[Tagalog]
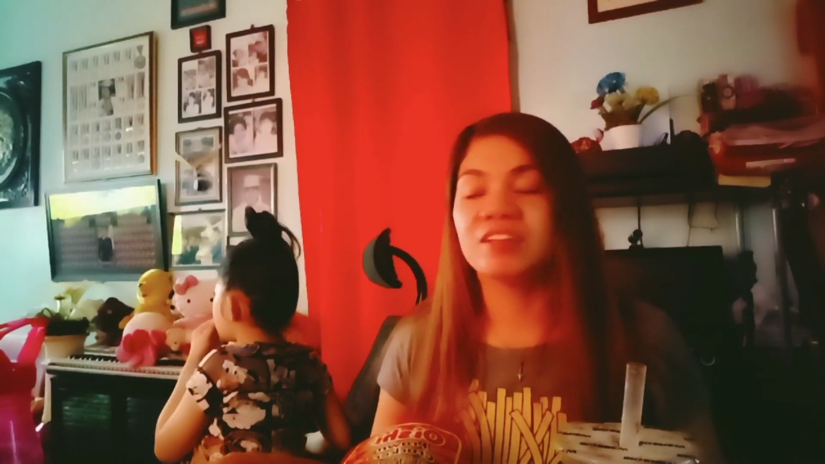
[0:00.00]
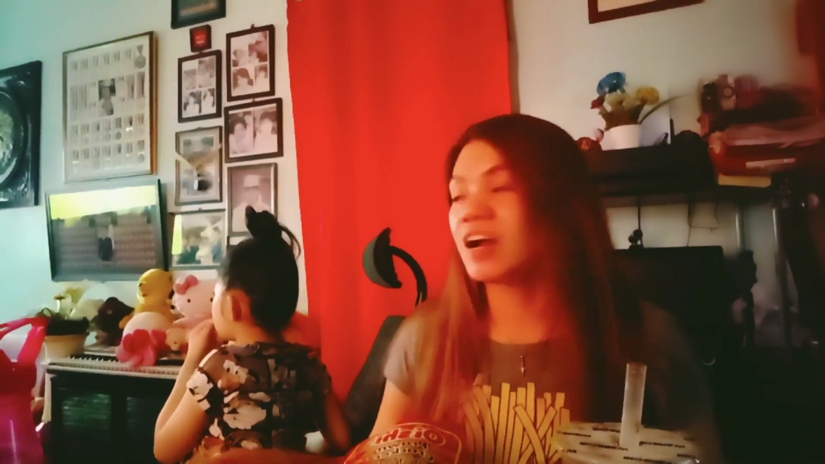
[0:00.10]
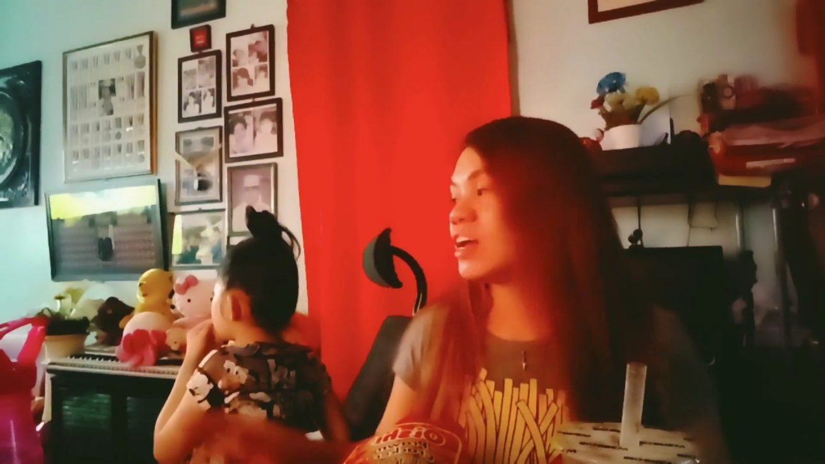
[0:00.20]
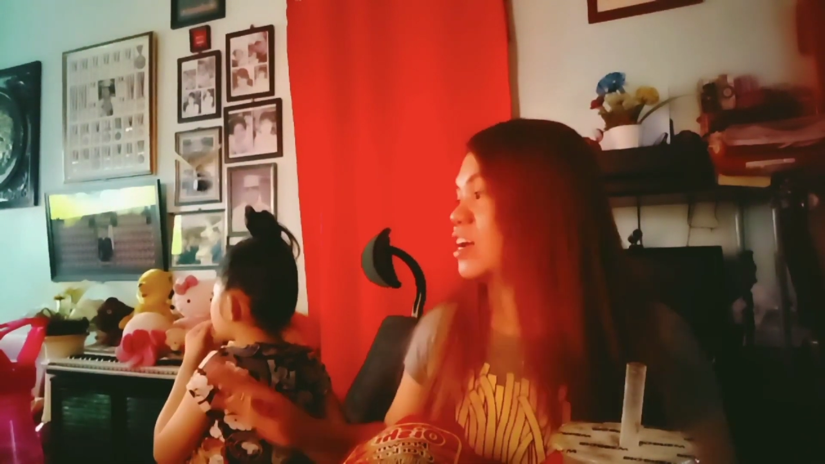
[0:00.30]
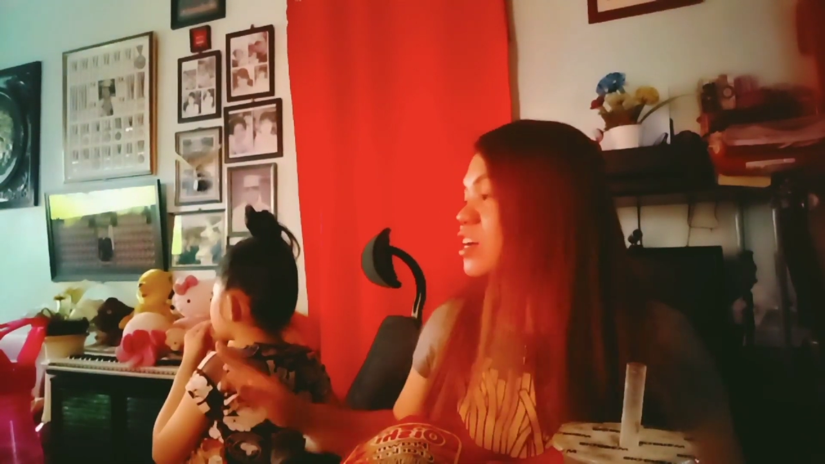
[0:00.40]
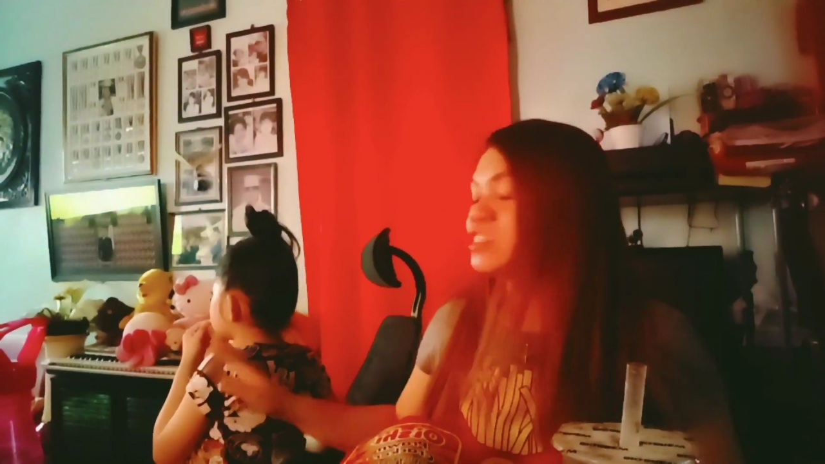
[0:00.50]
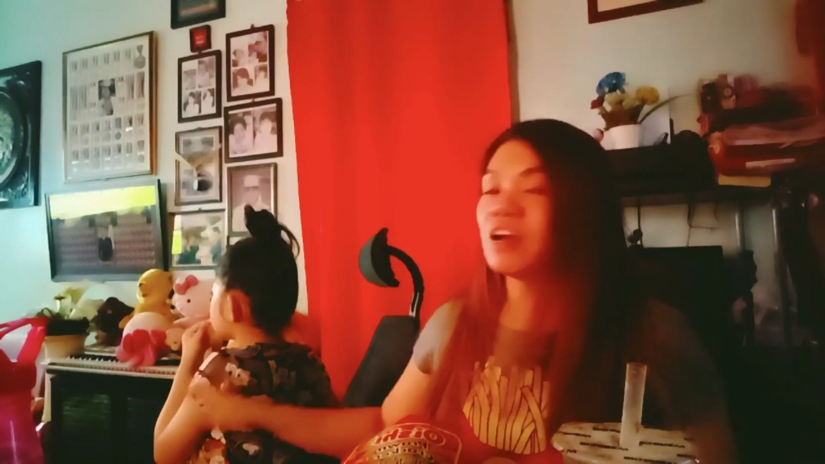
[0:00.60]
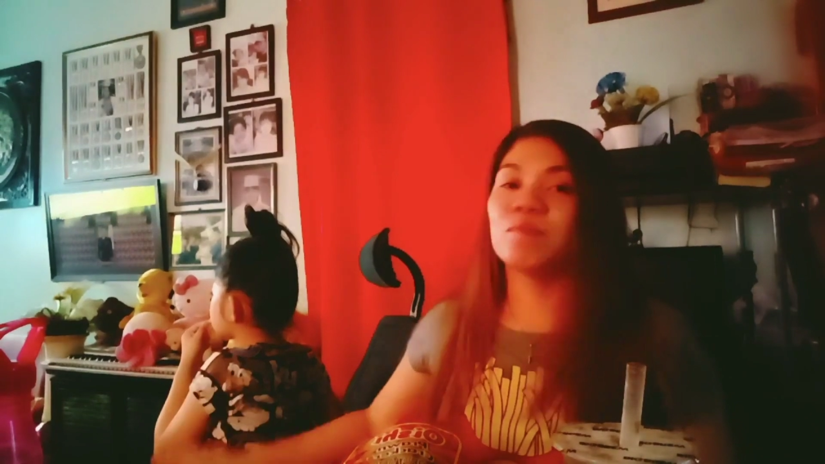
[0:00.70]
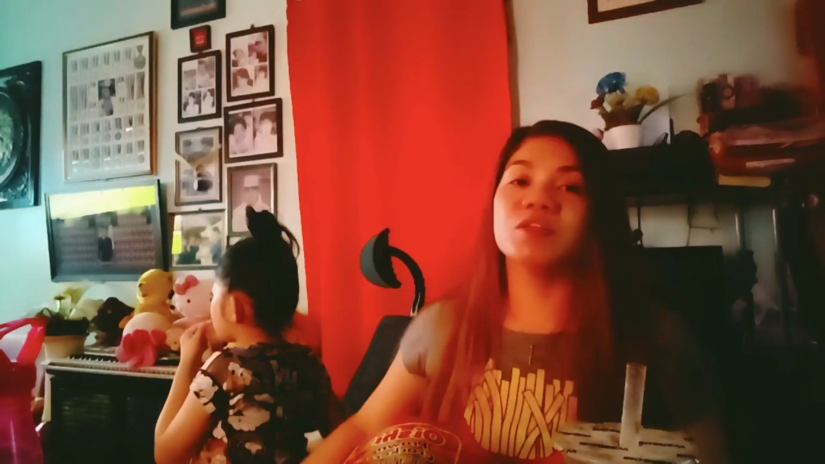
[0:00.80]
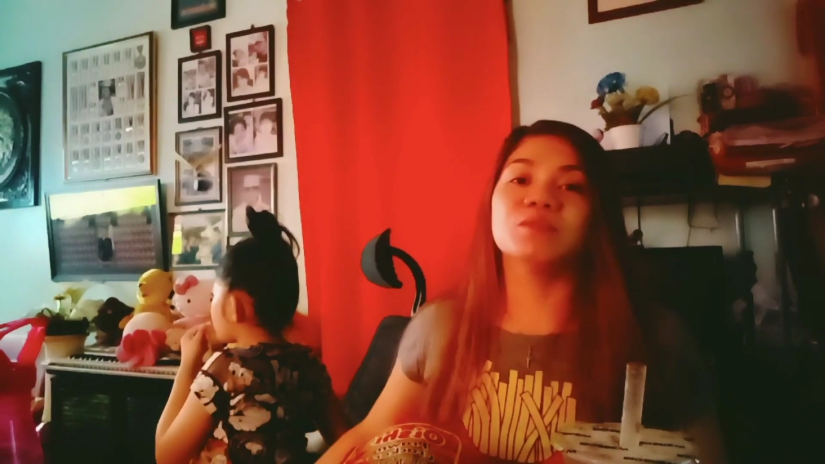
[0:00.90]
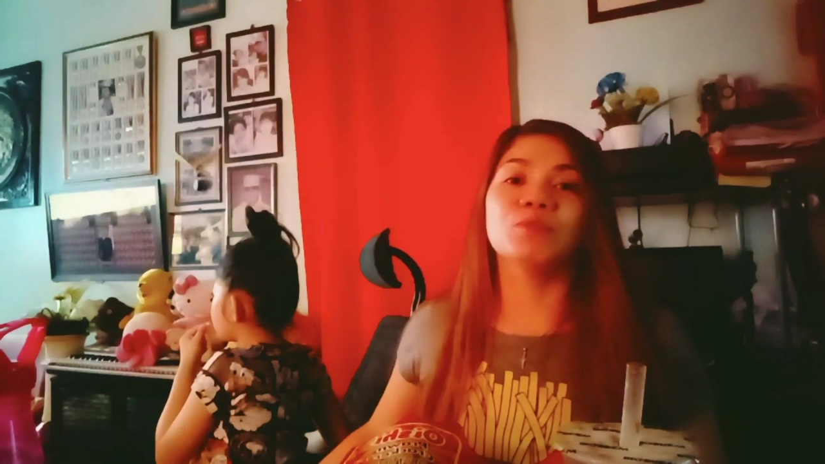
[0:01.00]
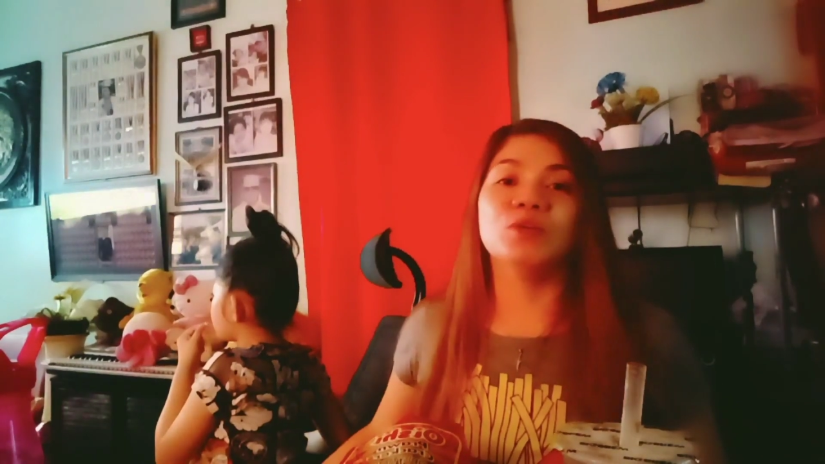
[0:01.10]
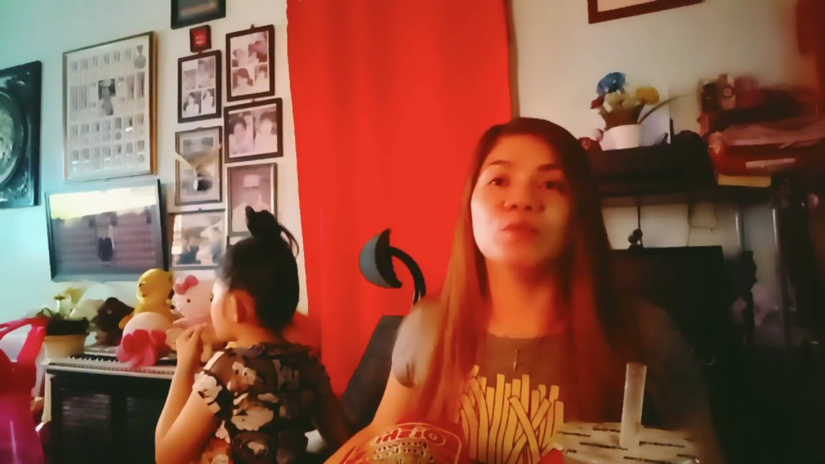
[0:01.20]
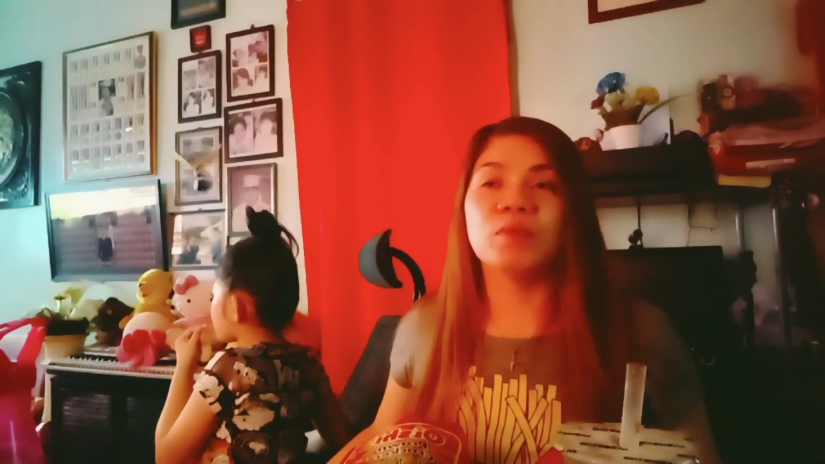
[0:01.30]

Siya mismo yung mga